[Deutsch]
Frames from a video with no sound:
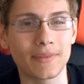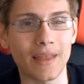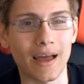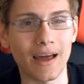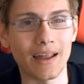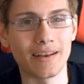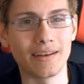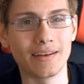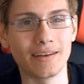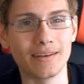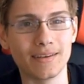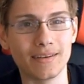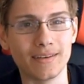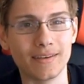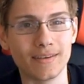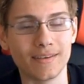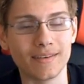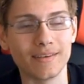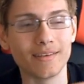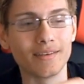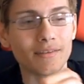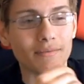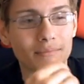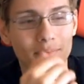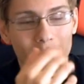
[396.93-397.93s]
dann
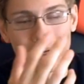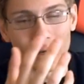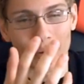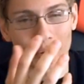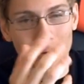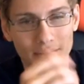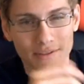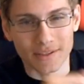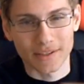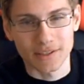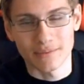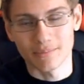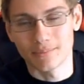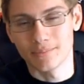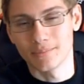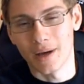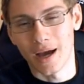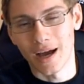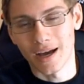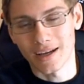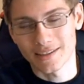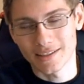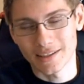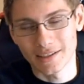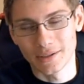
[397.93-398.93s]
bei 90,
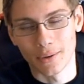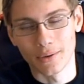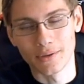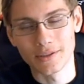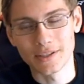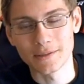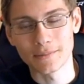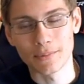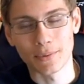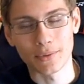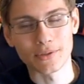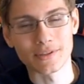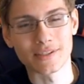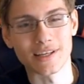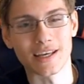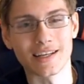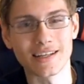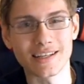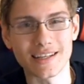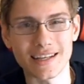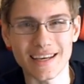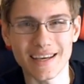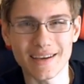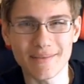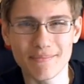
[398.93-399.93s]
80, 90
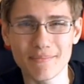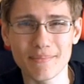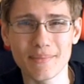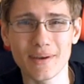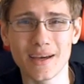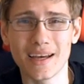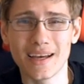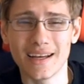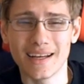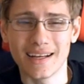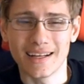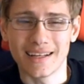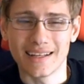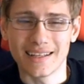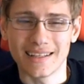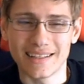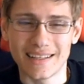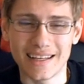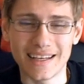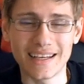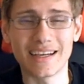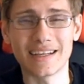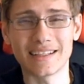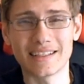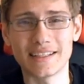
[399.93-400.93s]
Prozent eben
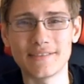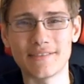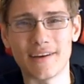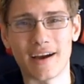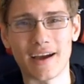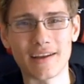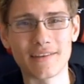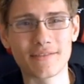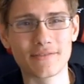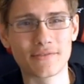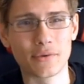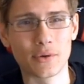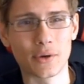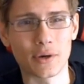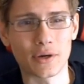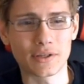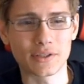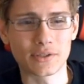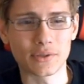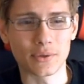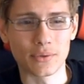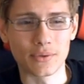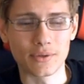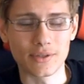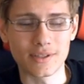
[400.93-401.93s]
negativ
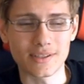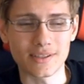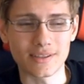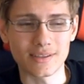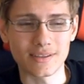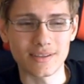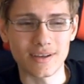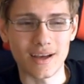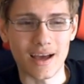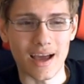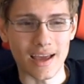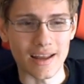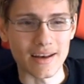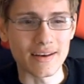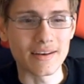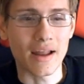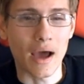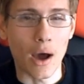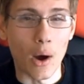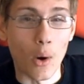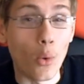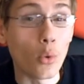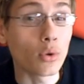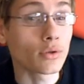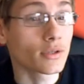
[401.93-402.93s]
einwirkt und einen
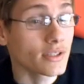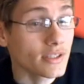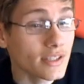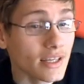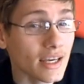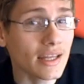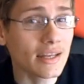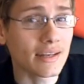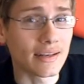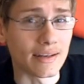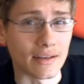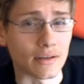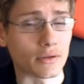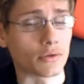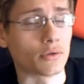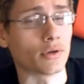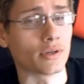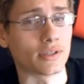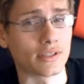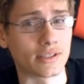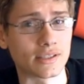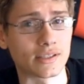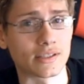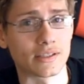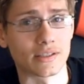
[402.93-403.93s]
auch das Rennen
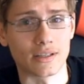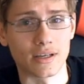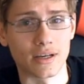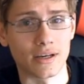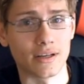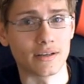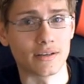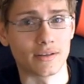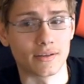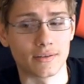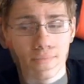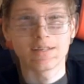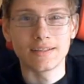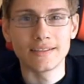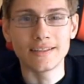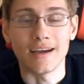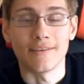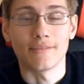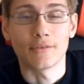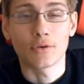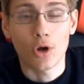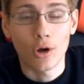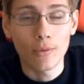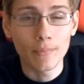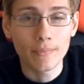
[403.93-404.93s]
kosten kann.
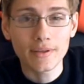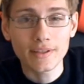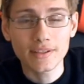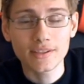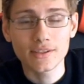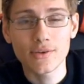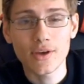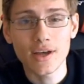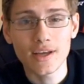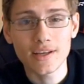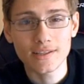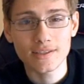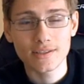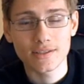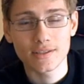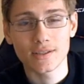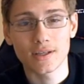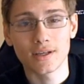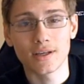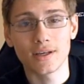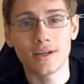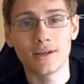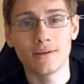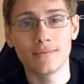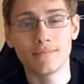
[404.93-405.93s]
Ja, wir kommen jetzt
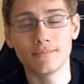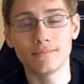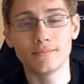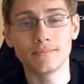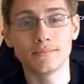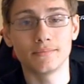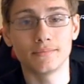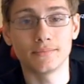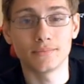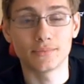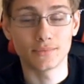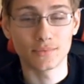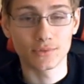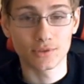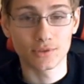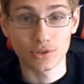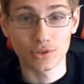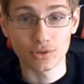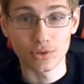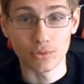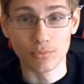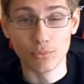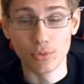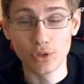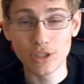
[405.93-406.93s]
zuerst ähm,
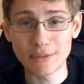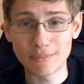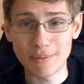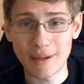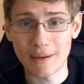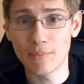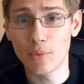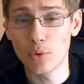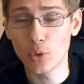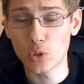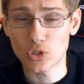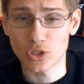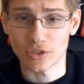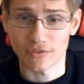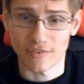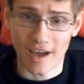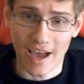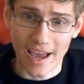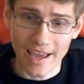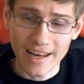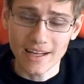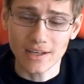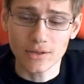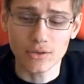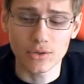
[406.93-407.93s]
zum Multiplayer-Modus auf
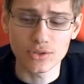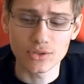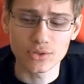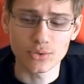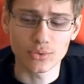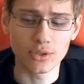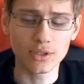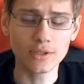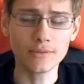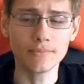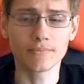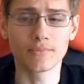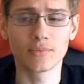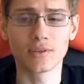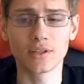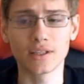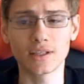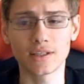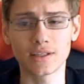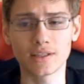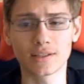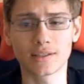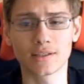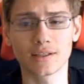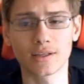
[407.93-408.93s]
einer Konsole,
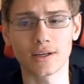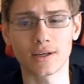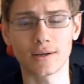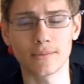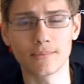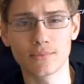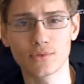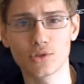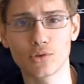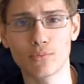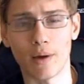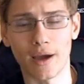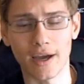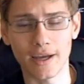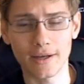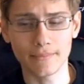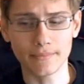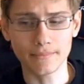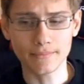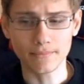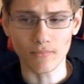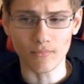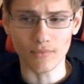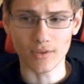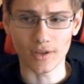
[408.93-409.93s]
nicht ähm, zu
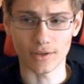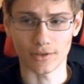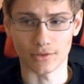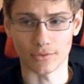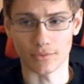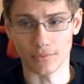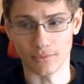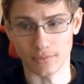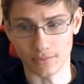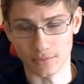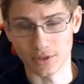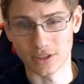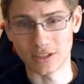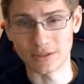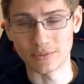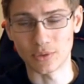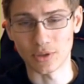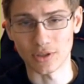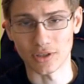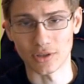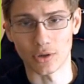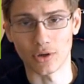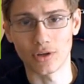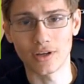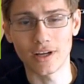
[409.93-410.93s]
beiden. Also es
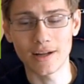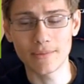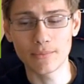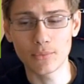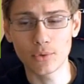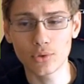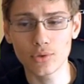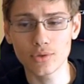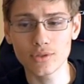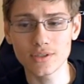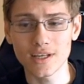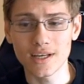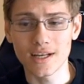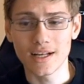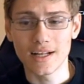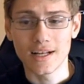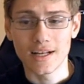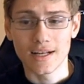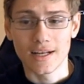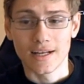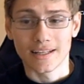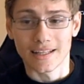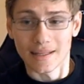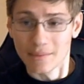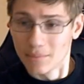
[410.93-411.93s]
gibt auch einen Online-Modus.
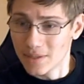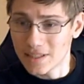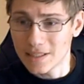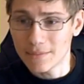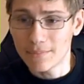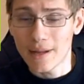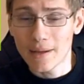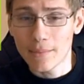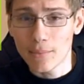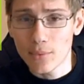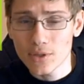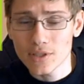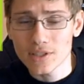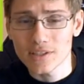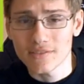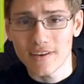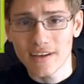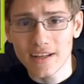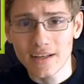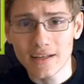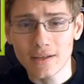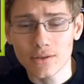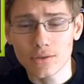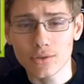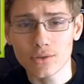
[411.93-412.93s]
Der Multiplayer-Modus auf
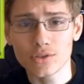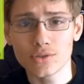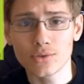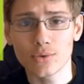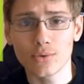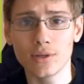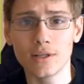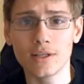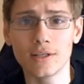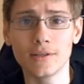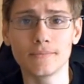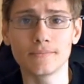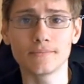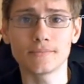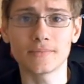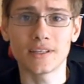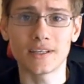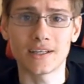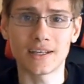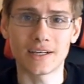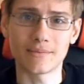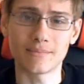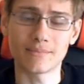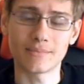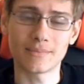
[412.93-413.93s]
einer Konsole,
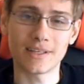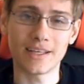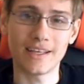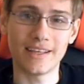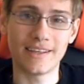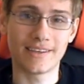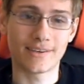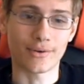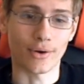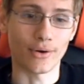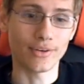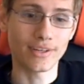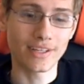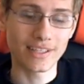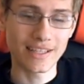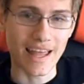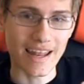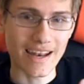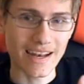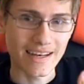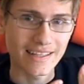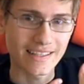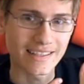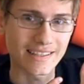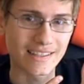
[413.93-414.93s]
ähm, ich konnte ihn
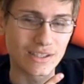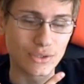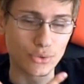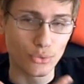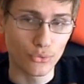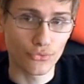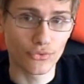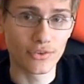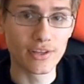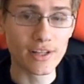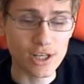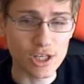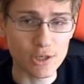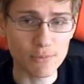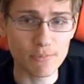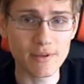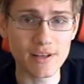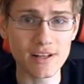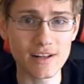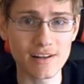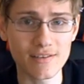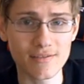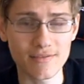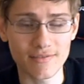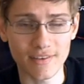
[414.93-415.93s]
leider nicht so viel
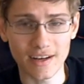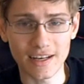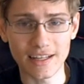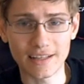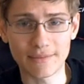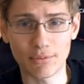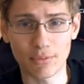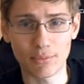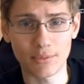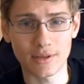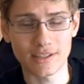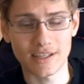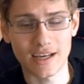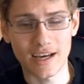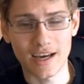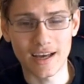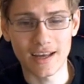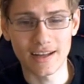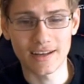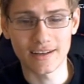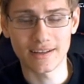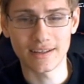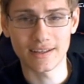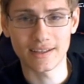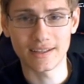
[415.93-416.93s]
spielen, weil ich
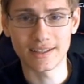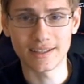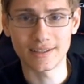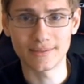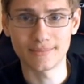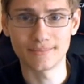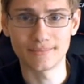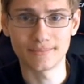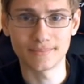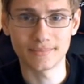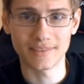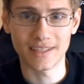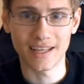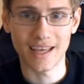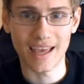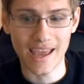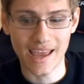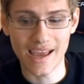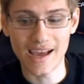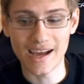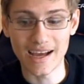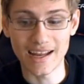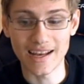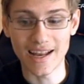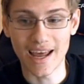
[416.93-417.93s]
momentan ähm,
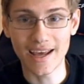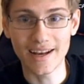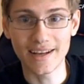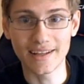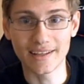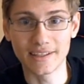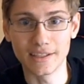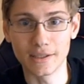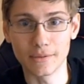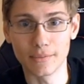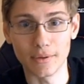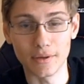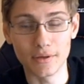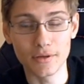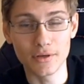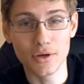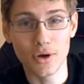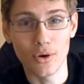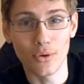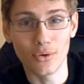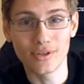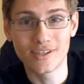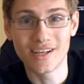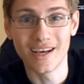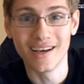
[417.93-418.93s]
eher alleine hier bin
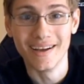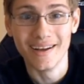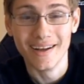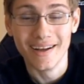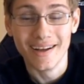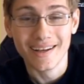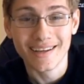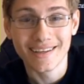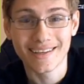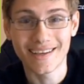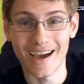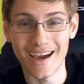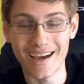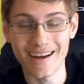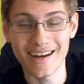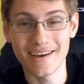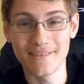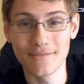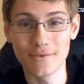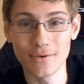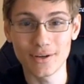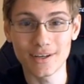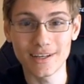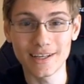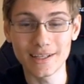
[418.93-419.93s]
und
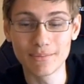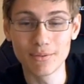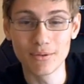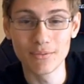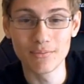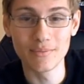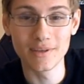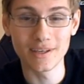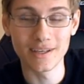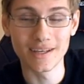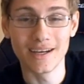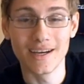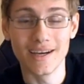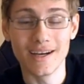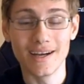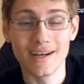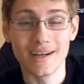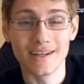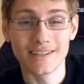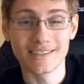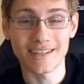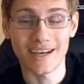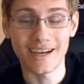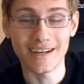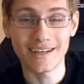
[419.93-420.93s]
keiner wirklich mit mir
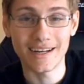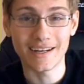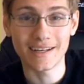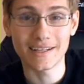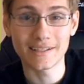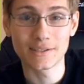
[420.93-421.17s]
Zeit